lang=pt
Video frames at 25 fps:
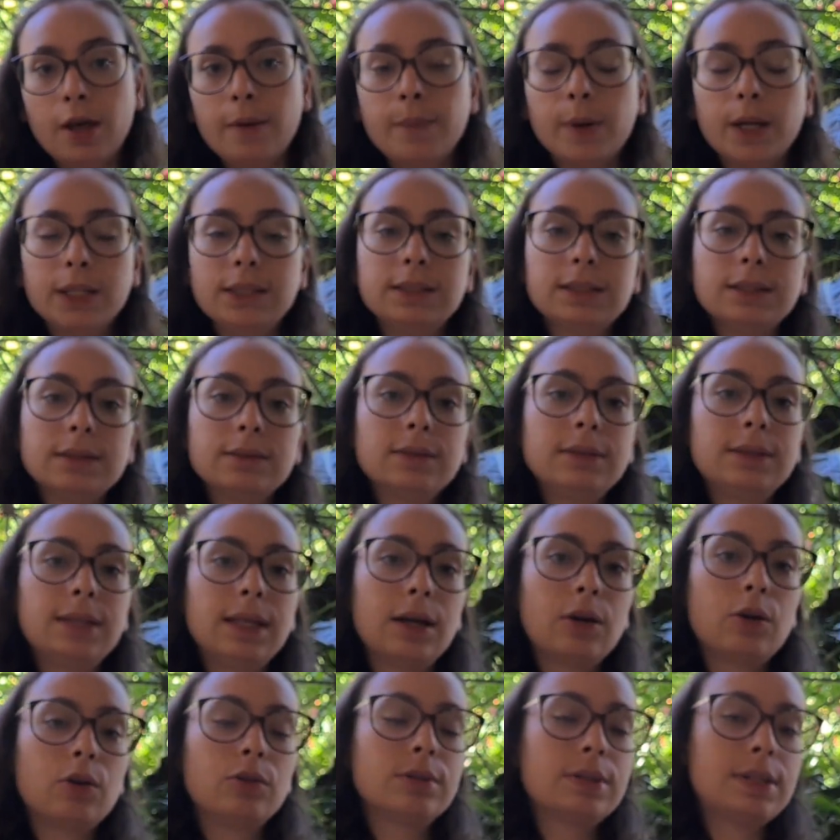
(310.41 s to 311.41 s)
Pode não
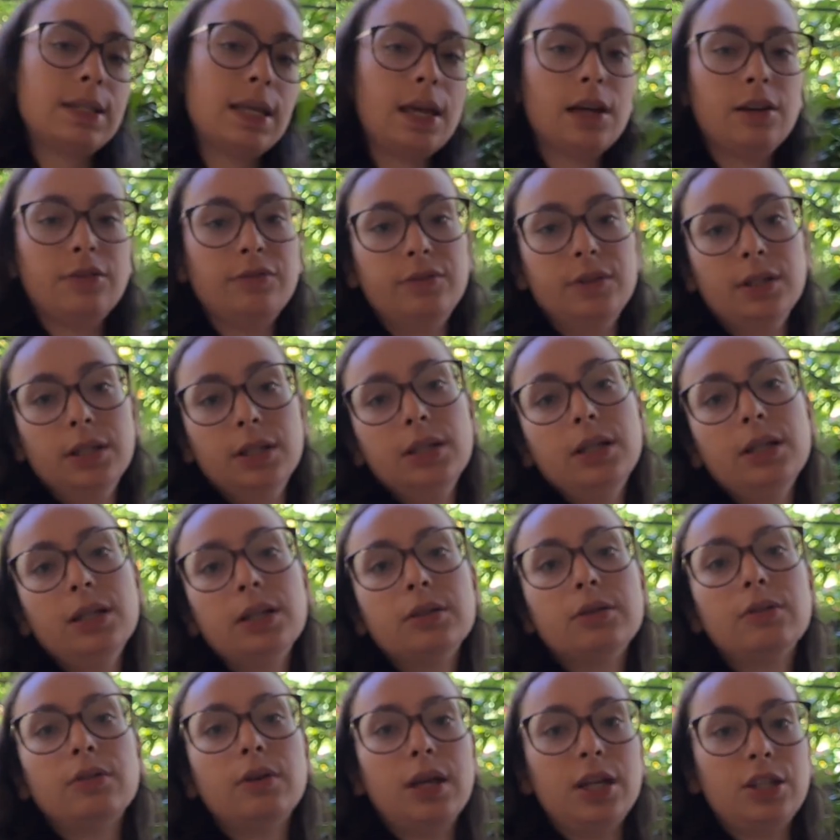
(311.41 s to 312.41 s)
ser
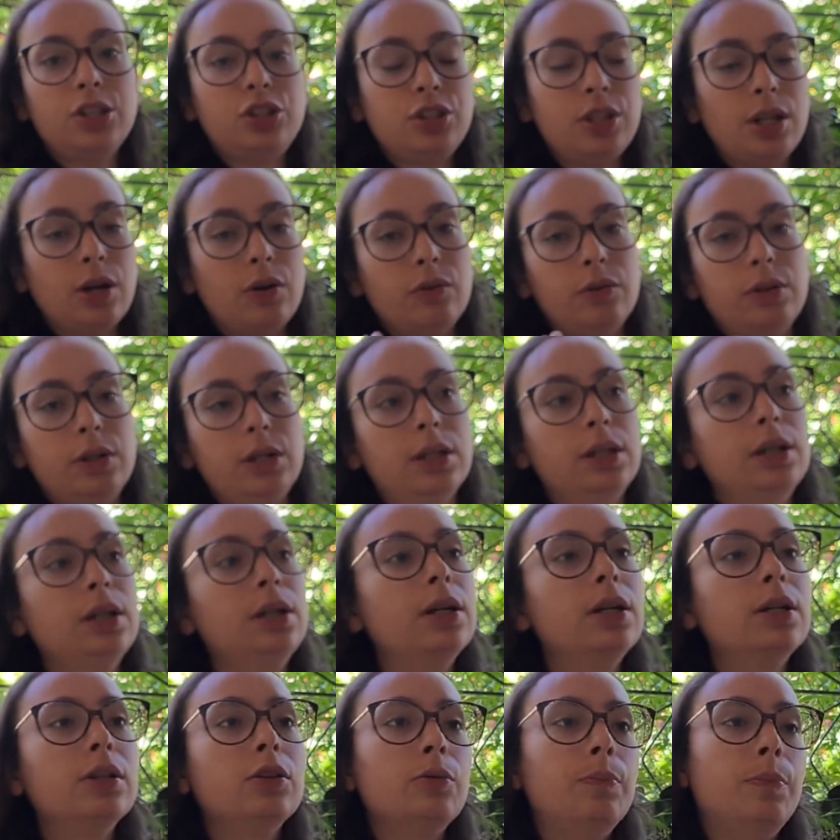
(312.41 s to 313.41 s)
conservando,
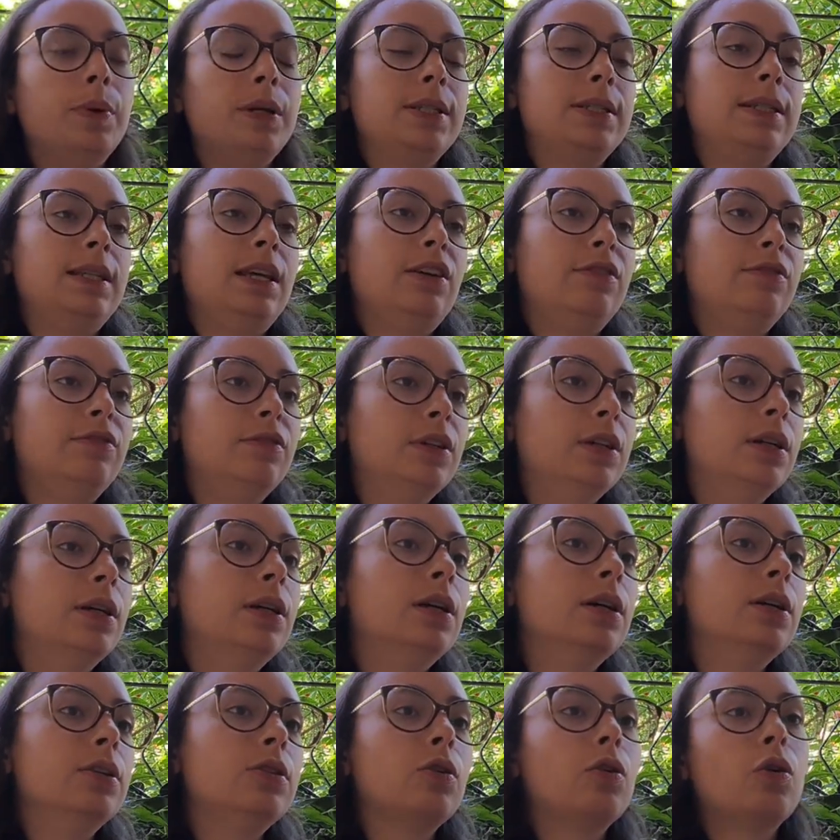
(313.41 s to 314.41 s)
restaurando,
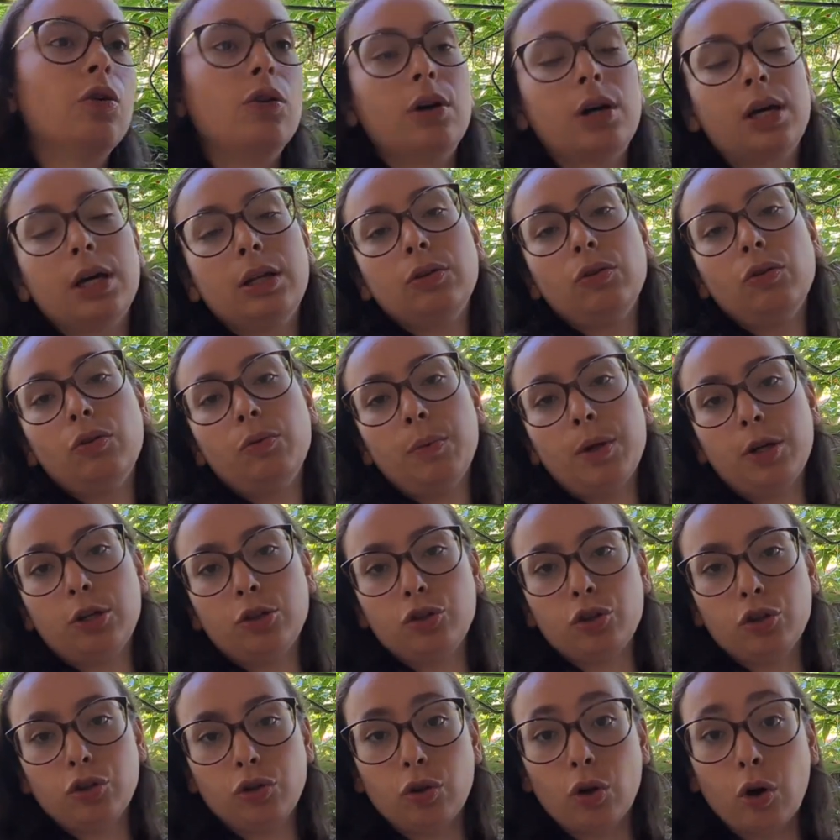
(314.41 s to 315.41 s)
preservando, colocando um número
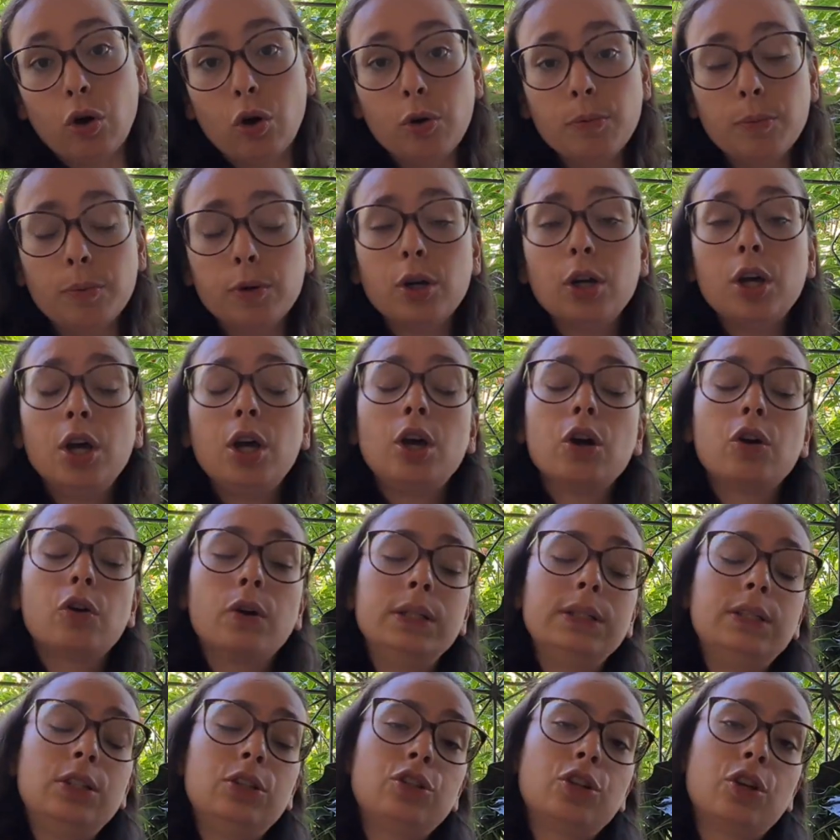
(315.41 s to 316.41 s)
de tombo,
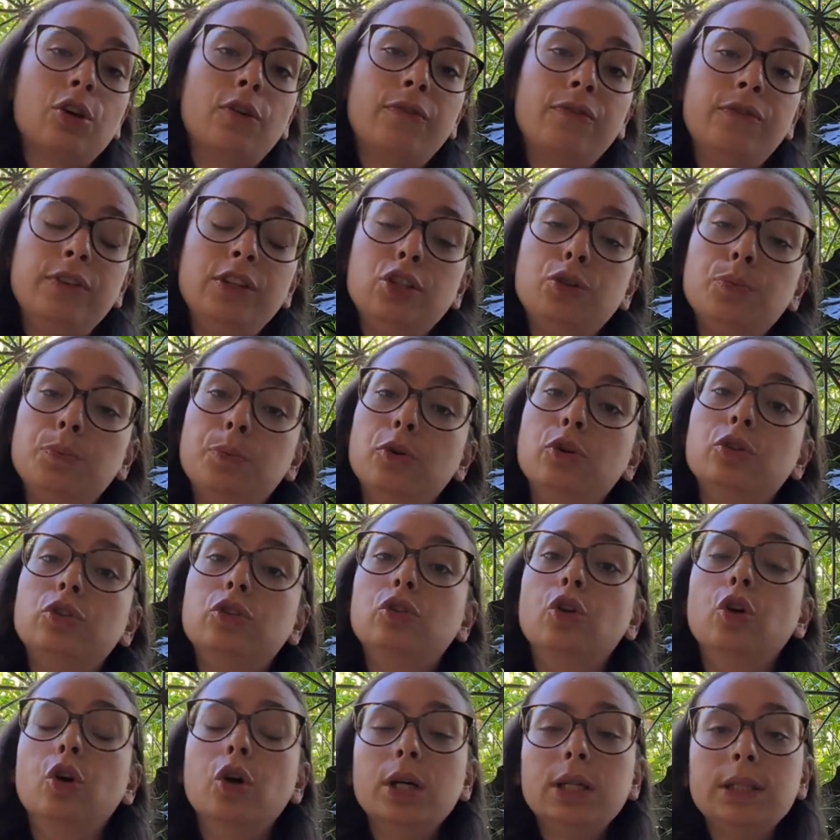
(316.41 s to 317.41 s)
coisas que eu fiz por
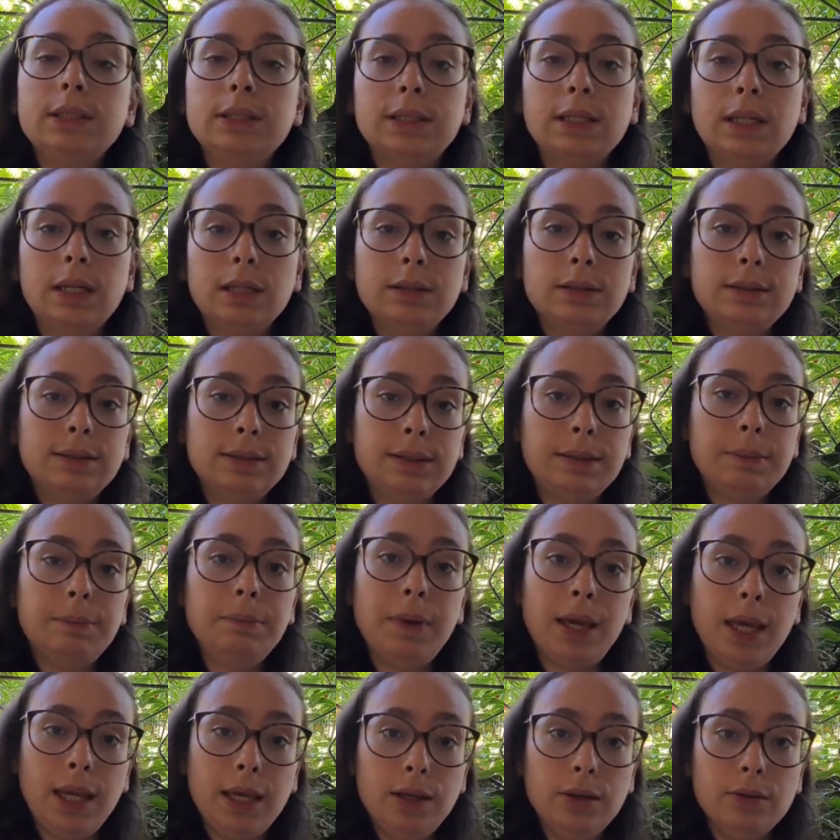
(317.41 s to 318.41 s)
dois anos e
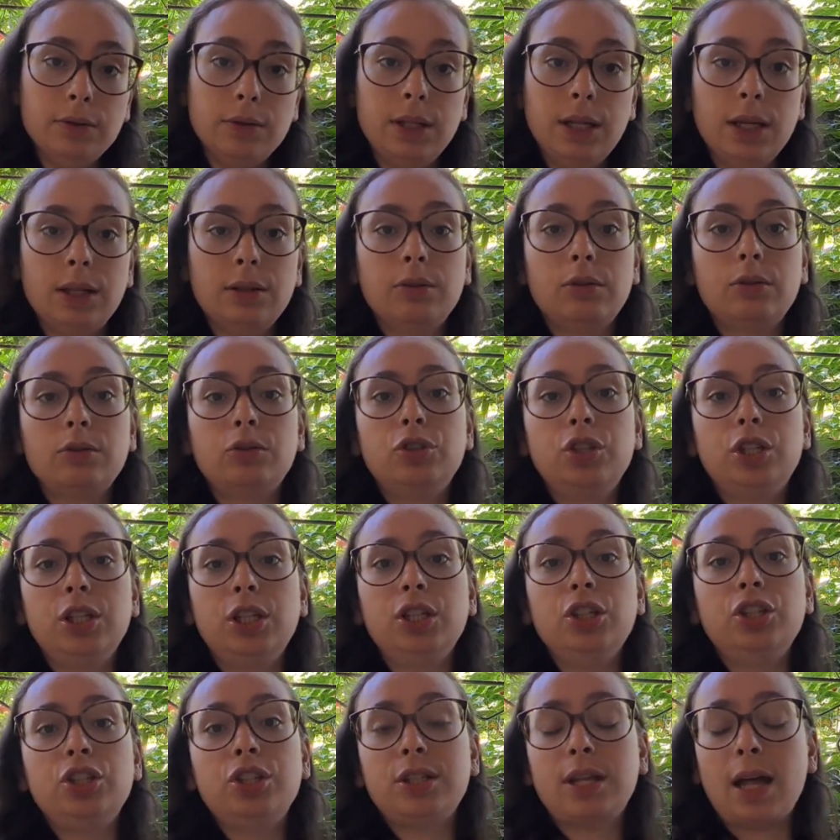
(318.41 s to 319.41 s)
meio dentro
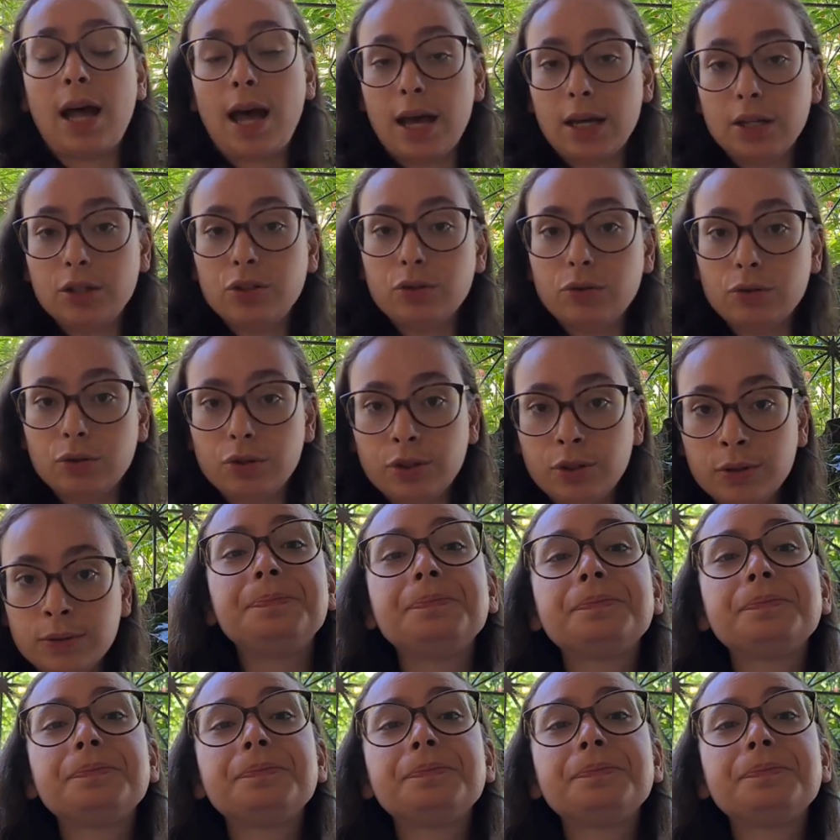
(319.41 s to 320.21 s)
de estágios.